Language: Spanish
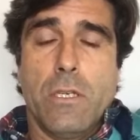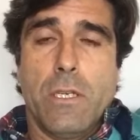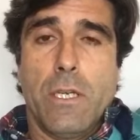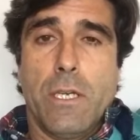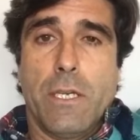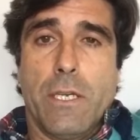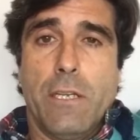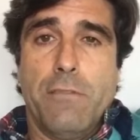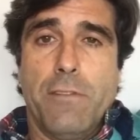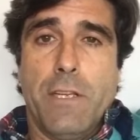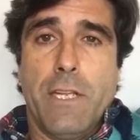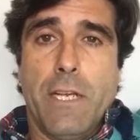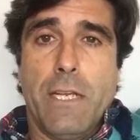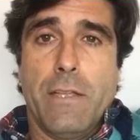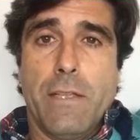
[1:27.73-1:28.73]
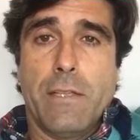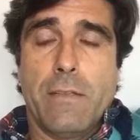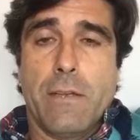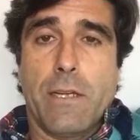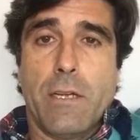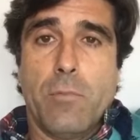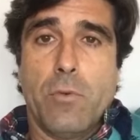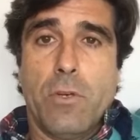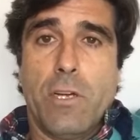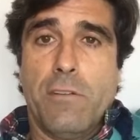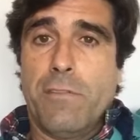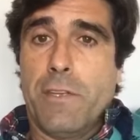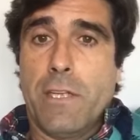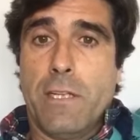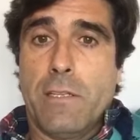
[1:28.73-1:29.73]
en el filial y destacamos, al
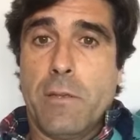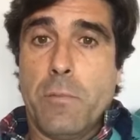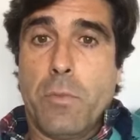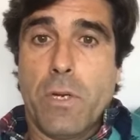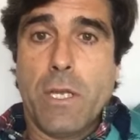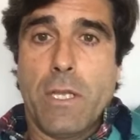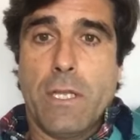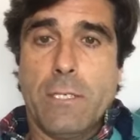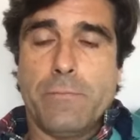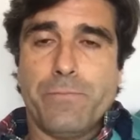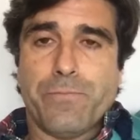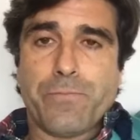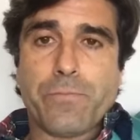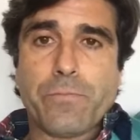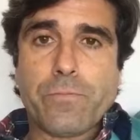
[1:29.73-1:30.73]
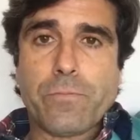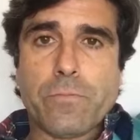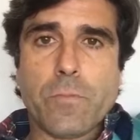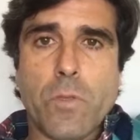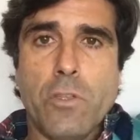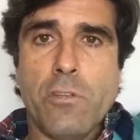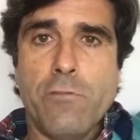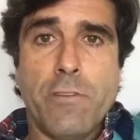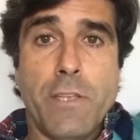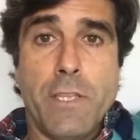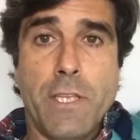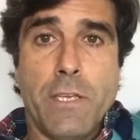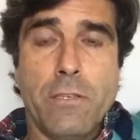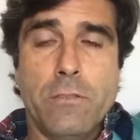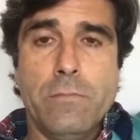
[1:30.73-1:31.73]
final de temporada nos
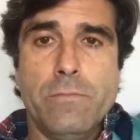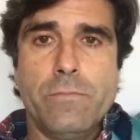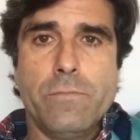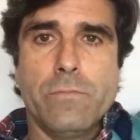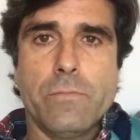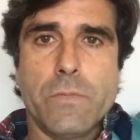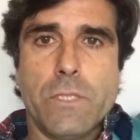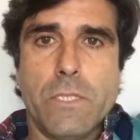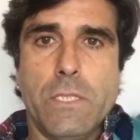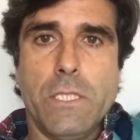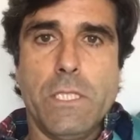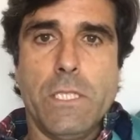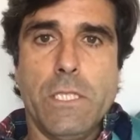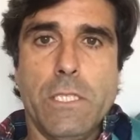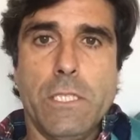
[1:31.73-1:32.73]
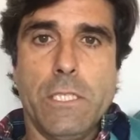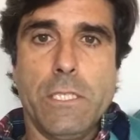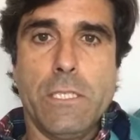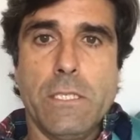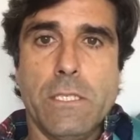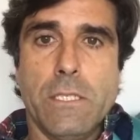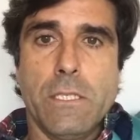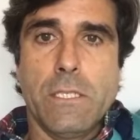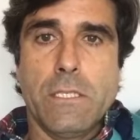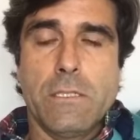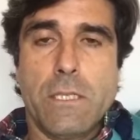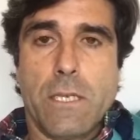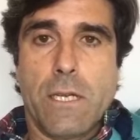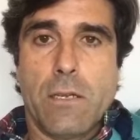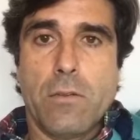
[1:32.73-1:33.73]
vendieron y
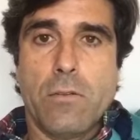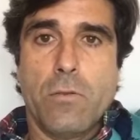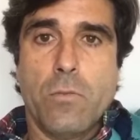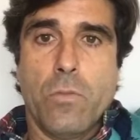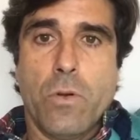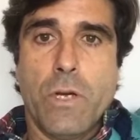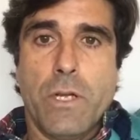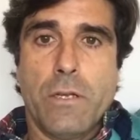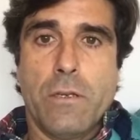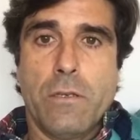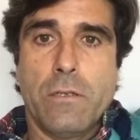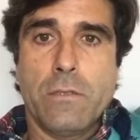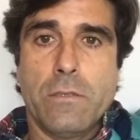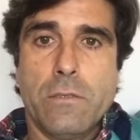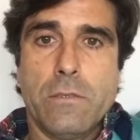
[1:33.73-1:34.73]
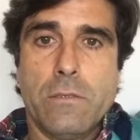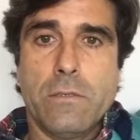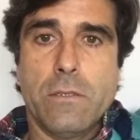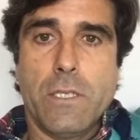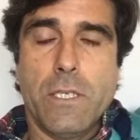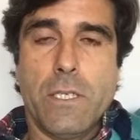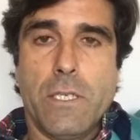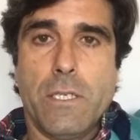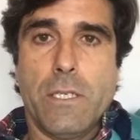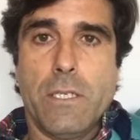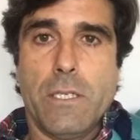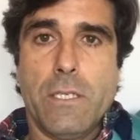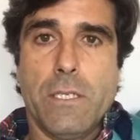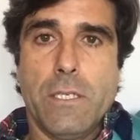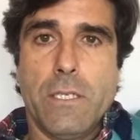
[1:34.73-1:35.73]
sacaron un buen
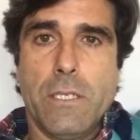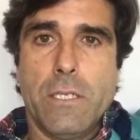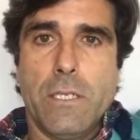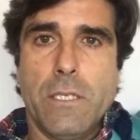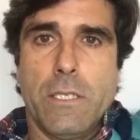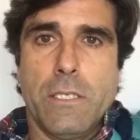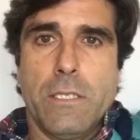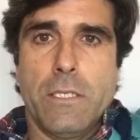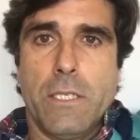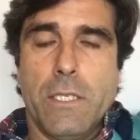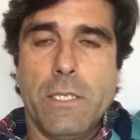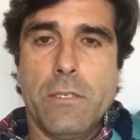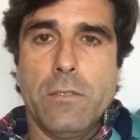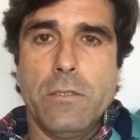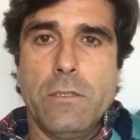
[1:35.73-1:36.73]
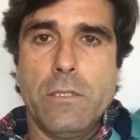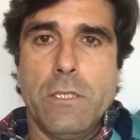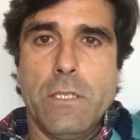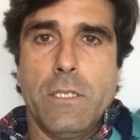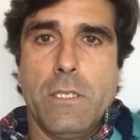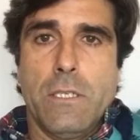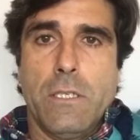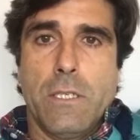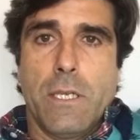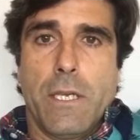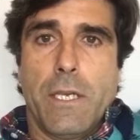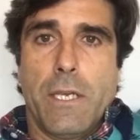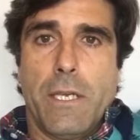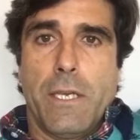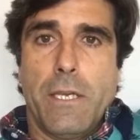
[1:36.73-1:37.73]
eh, dinero
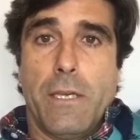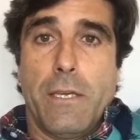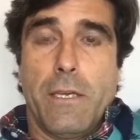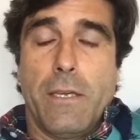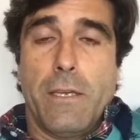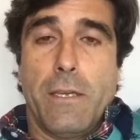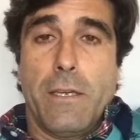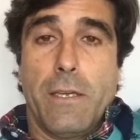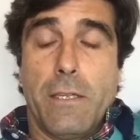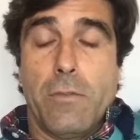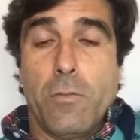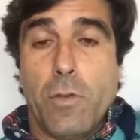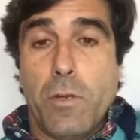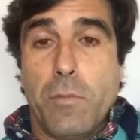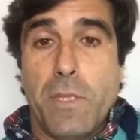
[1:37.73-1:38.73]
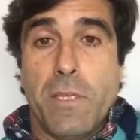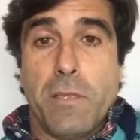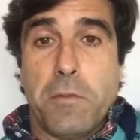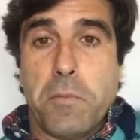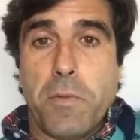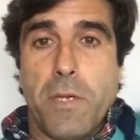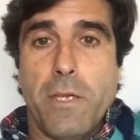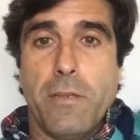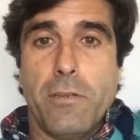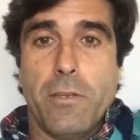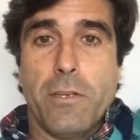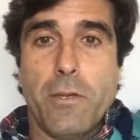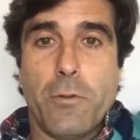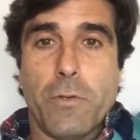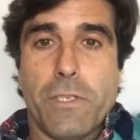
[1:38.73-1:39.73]
que, actualmente me imagino
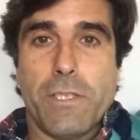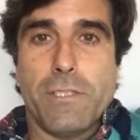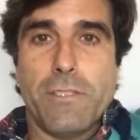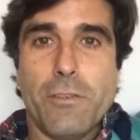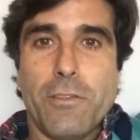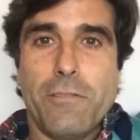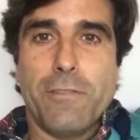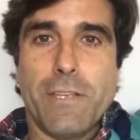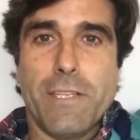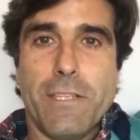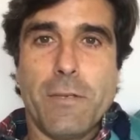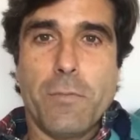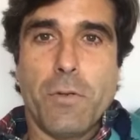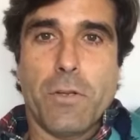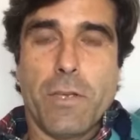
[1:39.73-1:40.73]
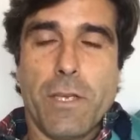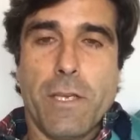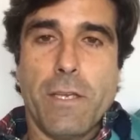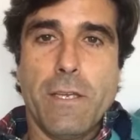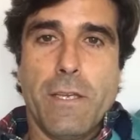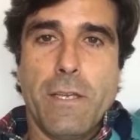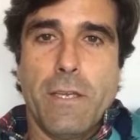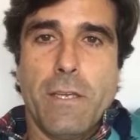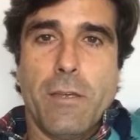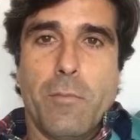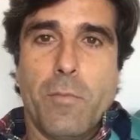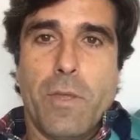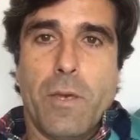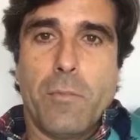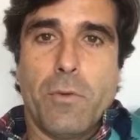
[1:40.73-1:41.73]
que hubiese sido diferente porque
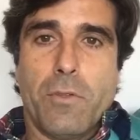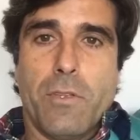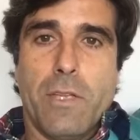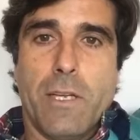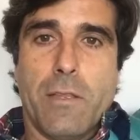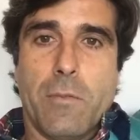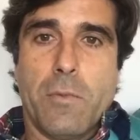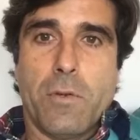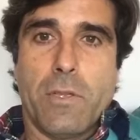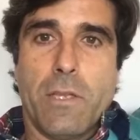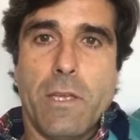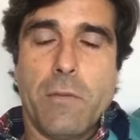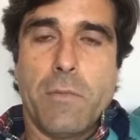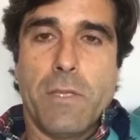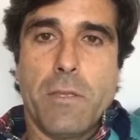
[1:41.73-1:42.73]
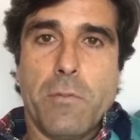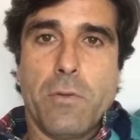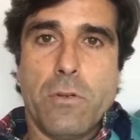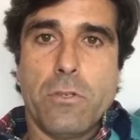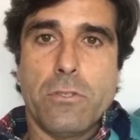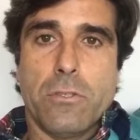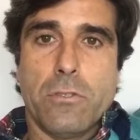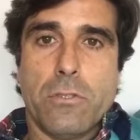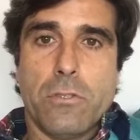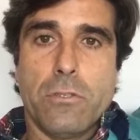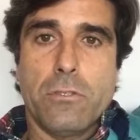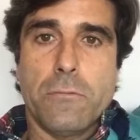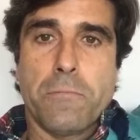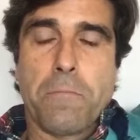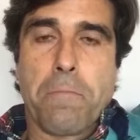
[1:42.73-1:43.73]
en vez de apostar deportivamente por
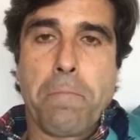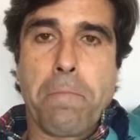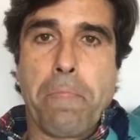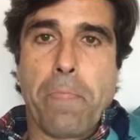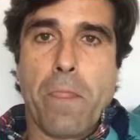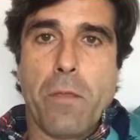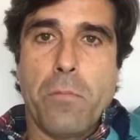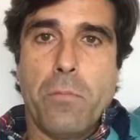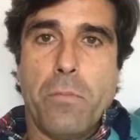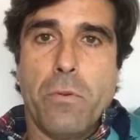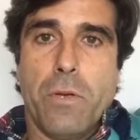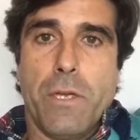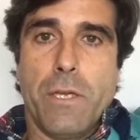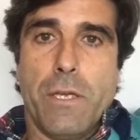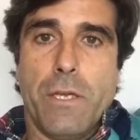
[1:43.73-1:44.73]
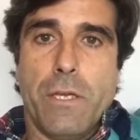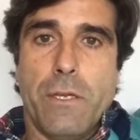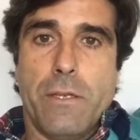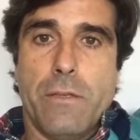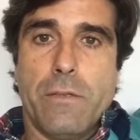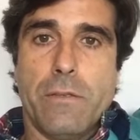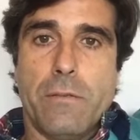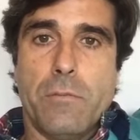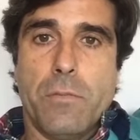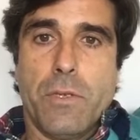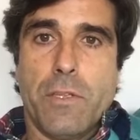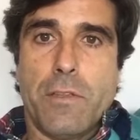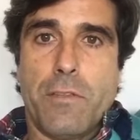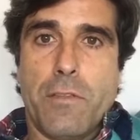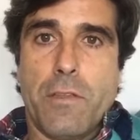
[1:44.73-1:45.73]
nosotros, pues,
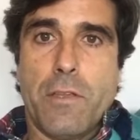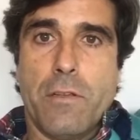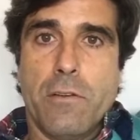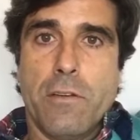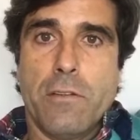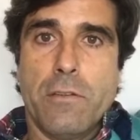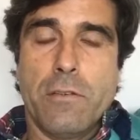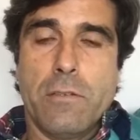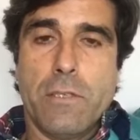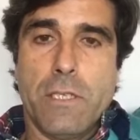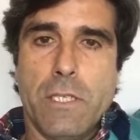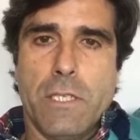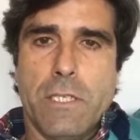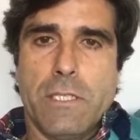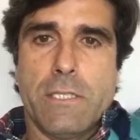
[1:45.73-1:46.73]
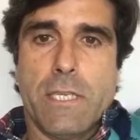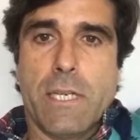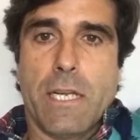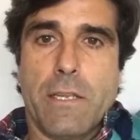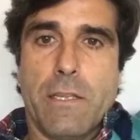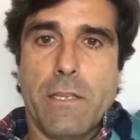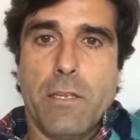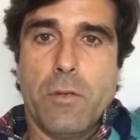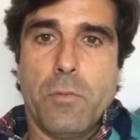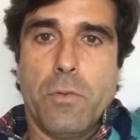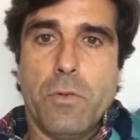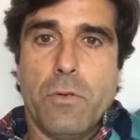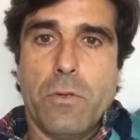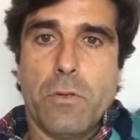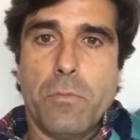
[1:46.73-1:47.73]
pues decidieron sacar dinero
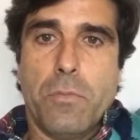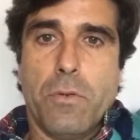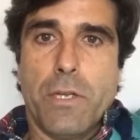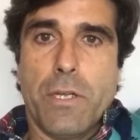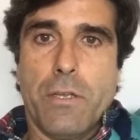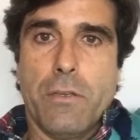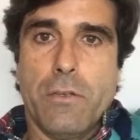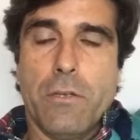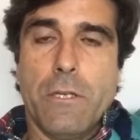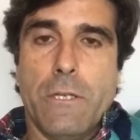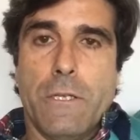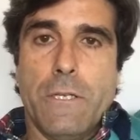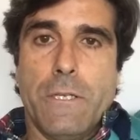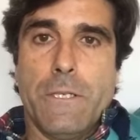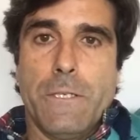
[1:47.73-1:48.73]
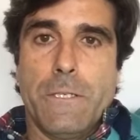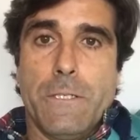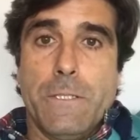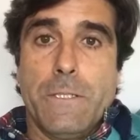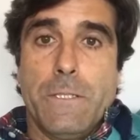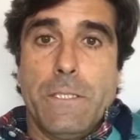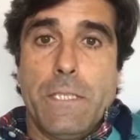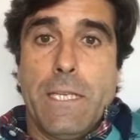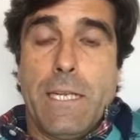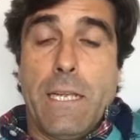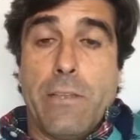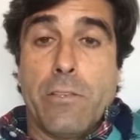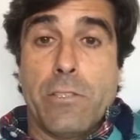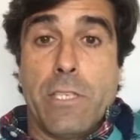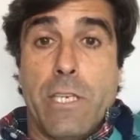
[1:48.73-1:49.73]
por, por ello. Y al
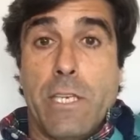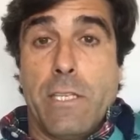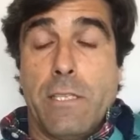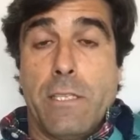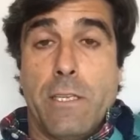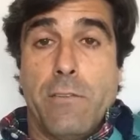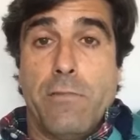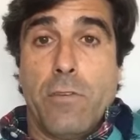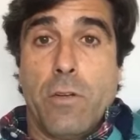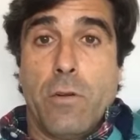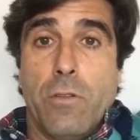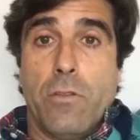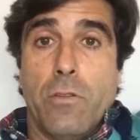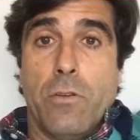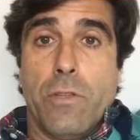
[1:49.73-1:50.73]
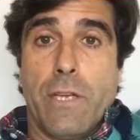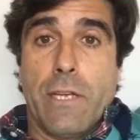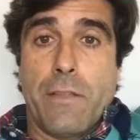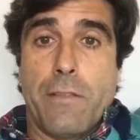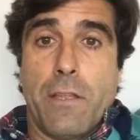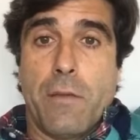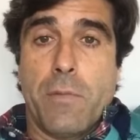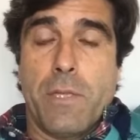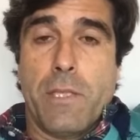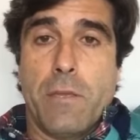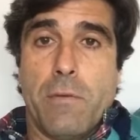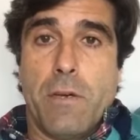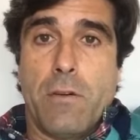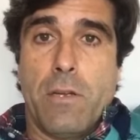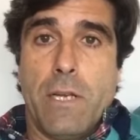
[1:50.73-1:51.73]
año siguiente fue cuando desgraciadamente
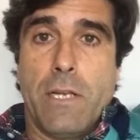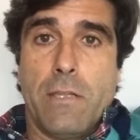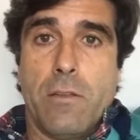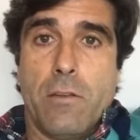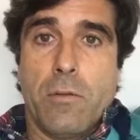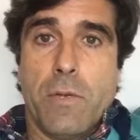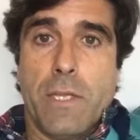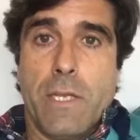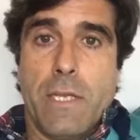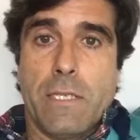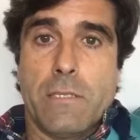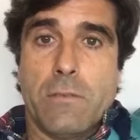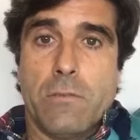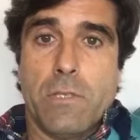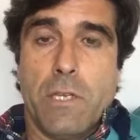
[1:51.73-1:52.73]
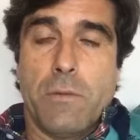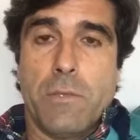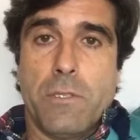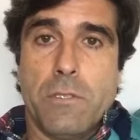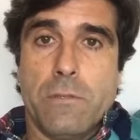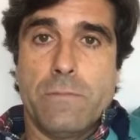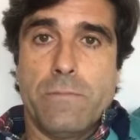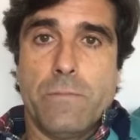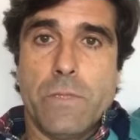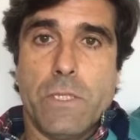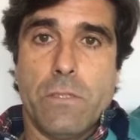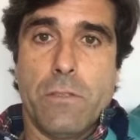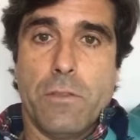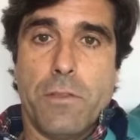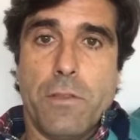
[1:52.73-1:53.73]
bajó el Atlético de Madrid a segunda división.
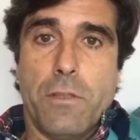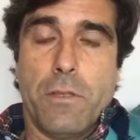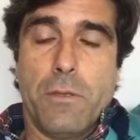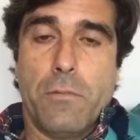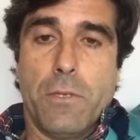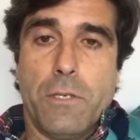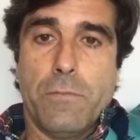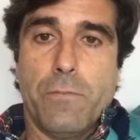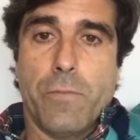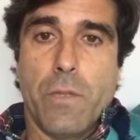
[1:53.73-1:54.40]
Entonces, bueno,